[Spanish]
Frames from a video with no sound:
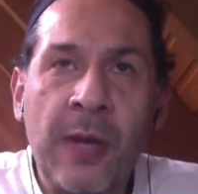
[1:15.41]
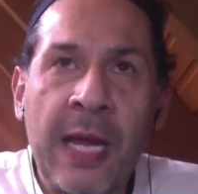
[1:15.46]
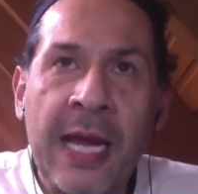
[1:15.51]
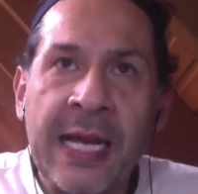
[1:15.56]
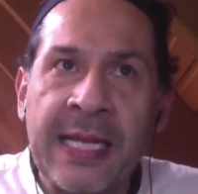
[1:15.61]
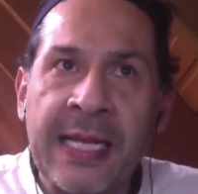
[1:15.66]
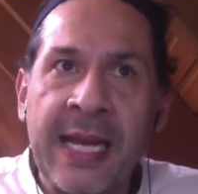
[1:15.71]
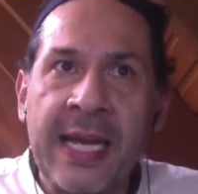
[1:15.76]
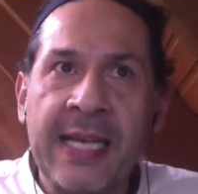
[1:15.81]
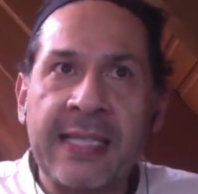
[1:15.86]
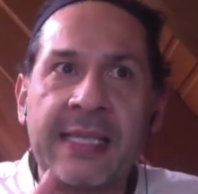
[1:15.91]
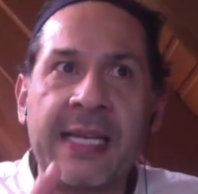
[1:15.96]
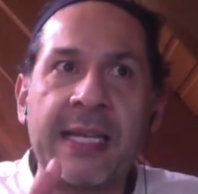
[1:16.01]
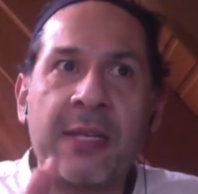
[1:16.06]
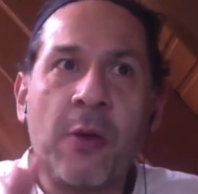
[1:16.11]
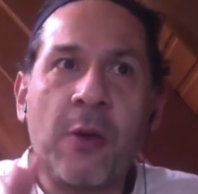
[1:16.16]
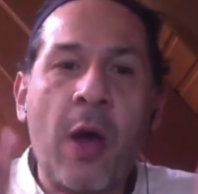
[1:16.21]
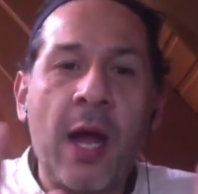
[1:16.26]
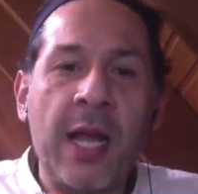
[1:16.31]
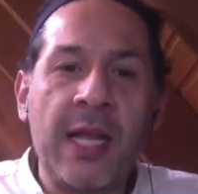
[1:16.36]
la idea es que
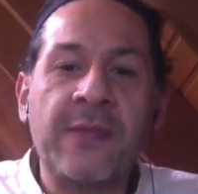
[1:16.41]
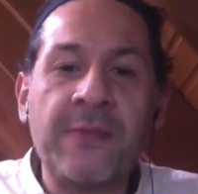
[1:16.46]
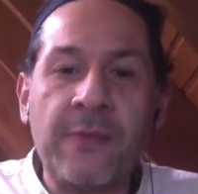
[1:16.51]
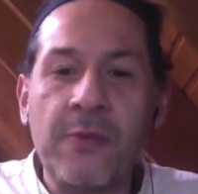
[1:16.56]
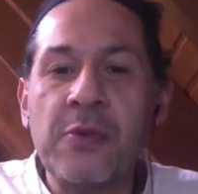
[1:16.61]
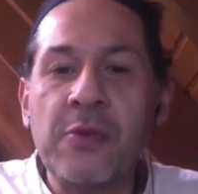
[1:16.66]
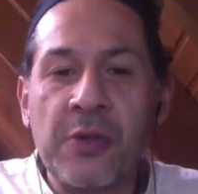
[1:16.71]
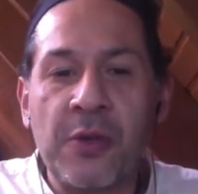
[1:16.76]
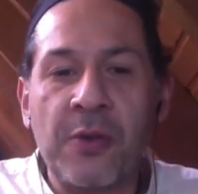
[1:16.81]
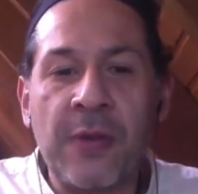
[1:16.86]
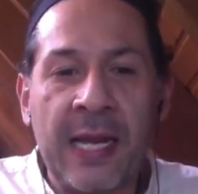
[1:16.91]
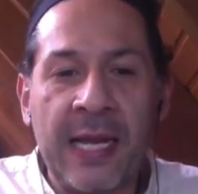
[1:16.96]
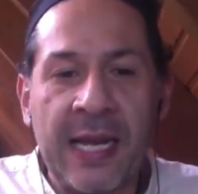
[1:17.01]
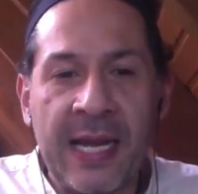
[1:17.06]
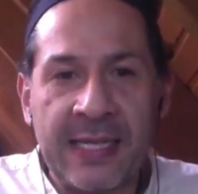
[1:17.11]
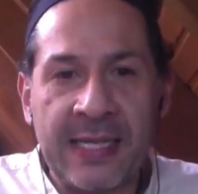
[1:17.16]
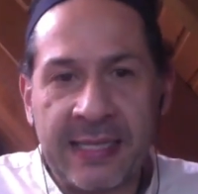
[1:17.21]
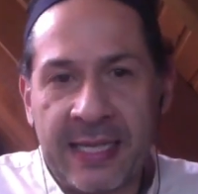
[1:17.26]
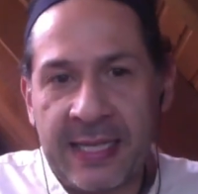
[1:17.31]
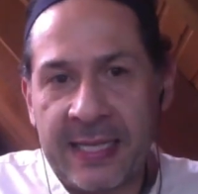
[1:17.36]
todas las
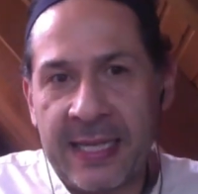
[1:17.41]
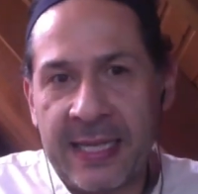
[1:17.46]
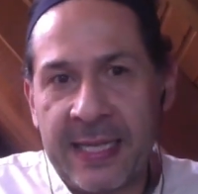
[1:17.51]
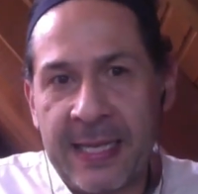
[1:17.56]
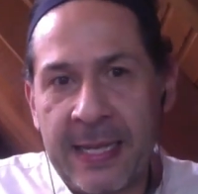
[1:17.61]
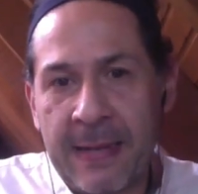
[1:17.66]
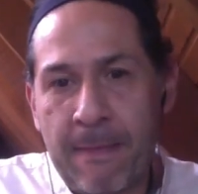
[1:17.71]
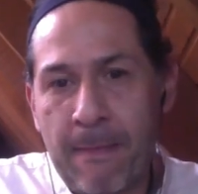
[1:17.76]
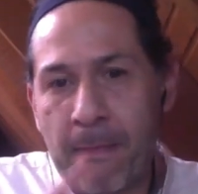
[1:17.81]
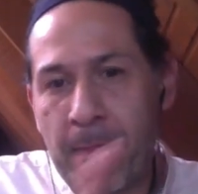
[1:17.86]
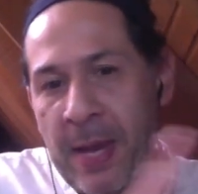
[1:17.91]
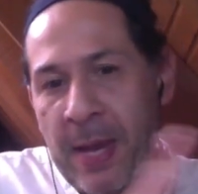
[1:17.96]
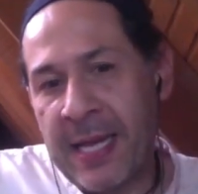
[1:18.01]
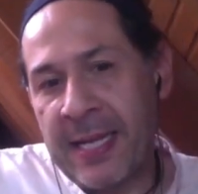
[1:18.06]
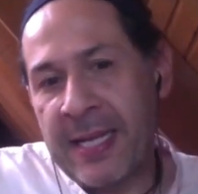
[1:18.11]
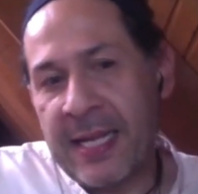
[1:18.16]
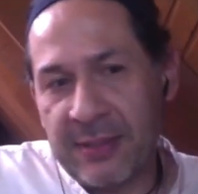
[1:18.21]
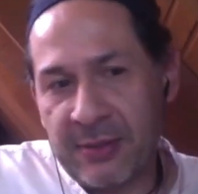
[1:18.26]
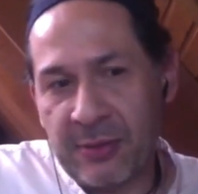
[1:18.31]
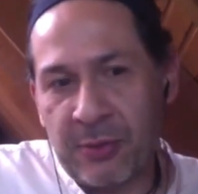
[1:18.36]
funcionalidades que tiene el
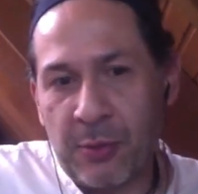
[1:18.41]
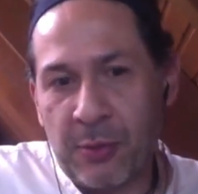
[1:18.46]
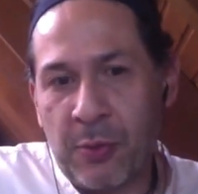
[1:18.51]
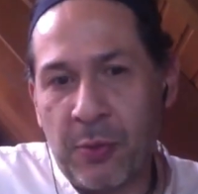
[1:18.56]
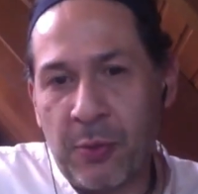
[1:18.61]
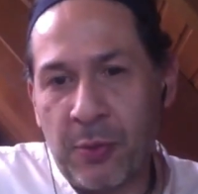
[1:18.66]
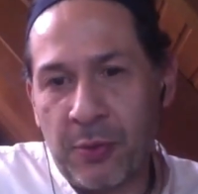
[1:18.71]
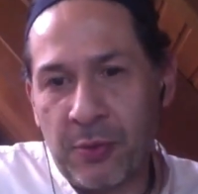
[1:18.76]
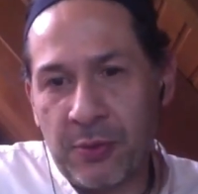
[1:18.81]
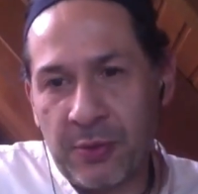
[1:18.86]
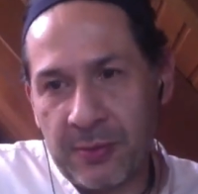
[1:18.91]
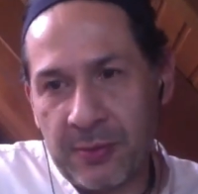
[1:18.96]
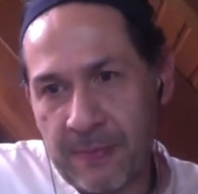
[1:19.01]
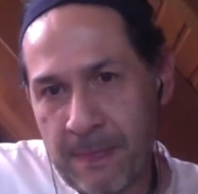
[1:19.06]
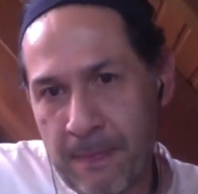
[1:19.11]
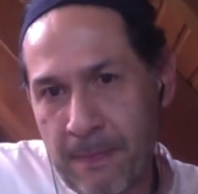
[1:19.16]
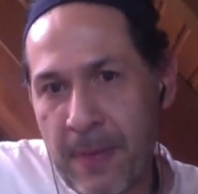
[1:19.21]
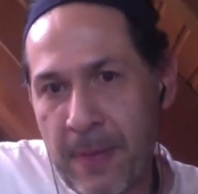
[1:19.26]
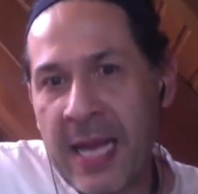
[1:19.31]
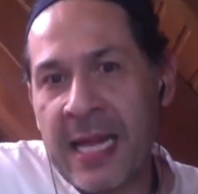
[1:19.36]
Pain Astro Q2
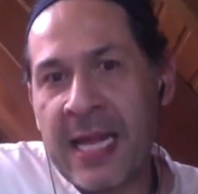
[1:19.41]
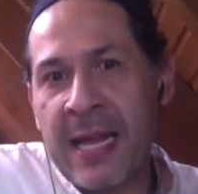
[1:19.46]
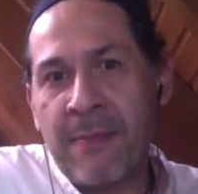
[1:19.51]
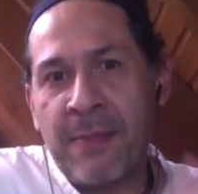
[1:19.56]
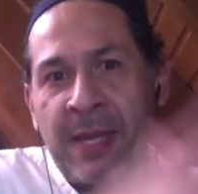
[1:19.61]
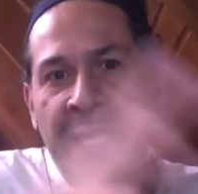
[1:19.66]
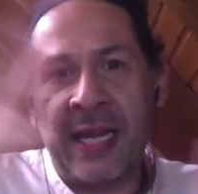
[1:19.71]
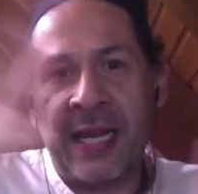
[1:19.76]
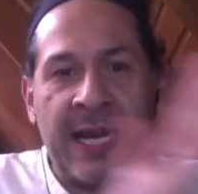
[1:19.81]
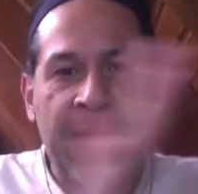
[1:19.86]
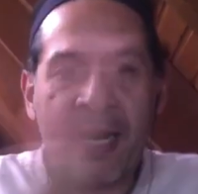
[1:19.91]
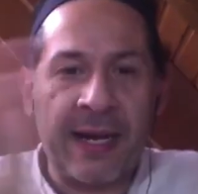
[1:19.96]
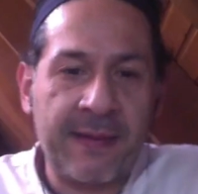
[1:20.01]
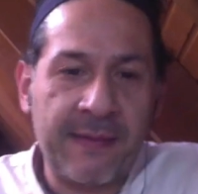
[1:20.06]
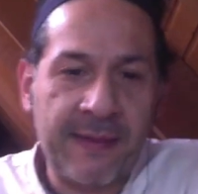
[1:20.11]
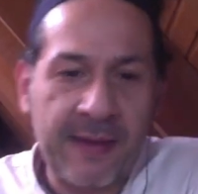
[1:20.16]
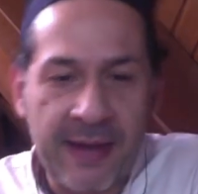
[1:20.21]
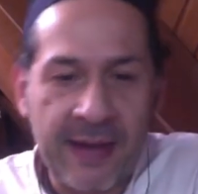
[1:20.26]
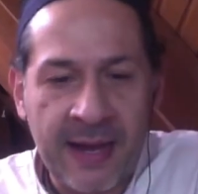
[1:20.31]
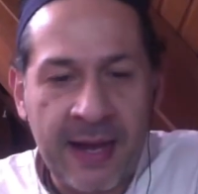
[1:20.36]
van a
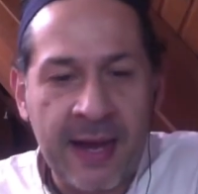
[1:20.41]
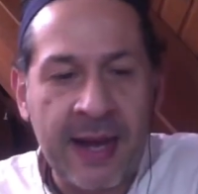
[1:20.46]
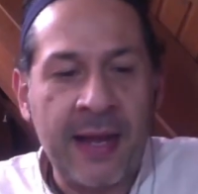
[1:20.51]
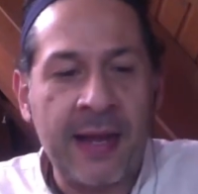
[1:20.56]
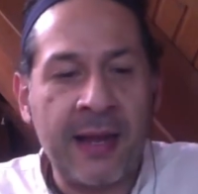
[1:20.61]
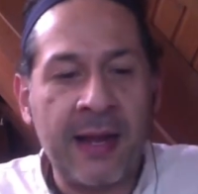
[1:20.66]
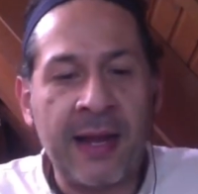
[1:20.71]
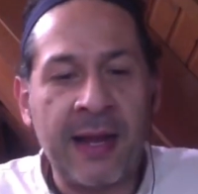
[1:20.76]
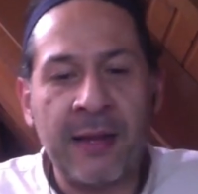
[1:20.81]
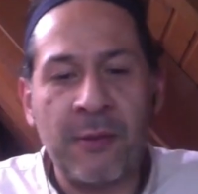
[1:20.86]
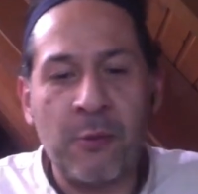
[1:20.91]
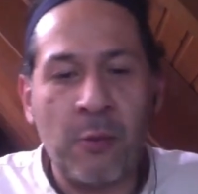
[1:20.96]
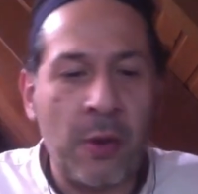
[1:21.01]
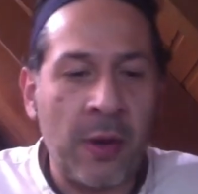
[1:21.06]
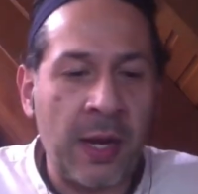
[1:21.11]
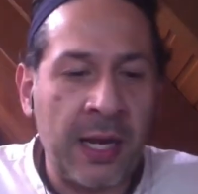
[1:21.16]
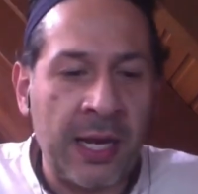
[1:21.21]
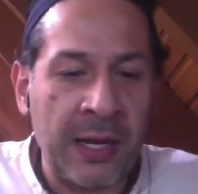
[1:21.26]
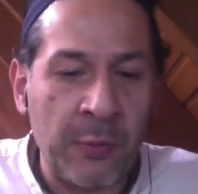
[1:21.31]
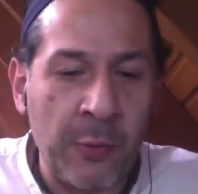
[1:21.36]
migrar al, a
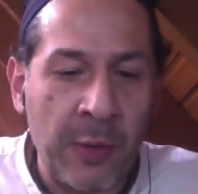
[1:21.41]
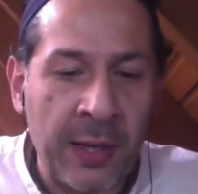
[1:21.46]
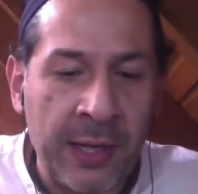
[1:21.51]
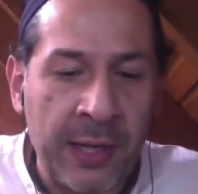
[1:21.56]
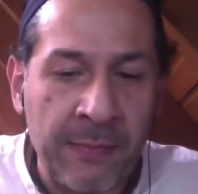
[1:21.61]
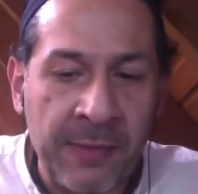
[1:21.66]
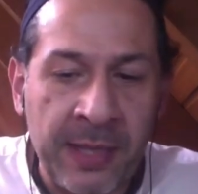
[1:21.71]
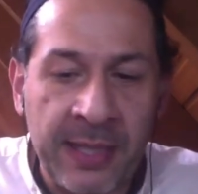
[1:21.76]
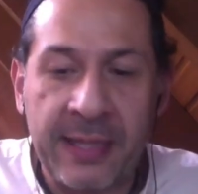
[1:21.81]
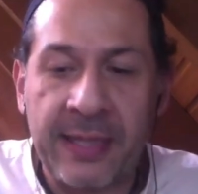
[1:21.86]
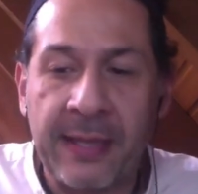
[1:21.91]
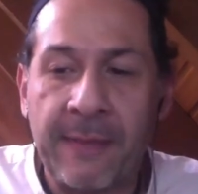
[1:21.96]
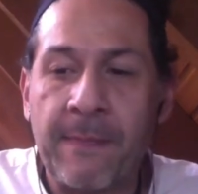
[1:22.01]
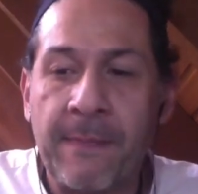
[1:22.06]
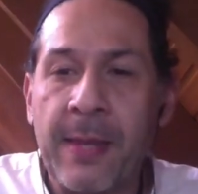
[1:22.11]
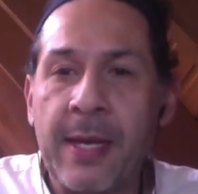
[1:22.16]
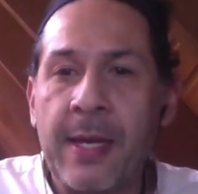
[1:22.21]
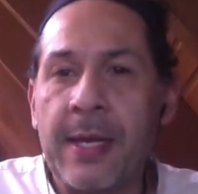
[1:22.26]
la nueva herramienta.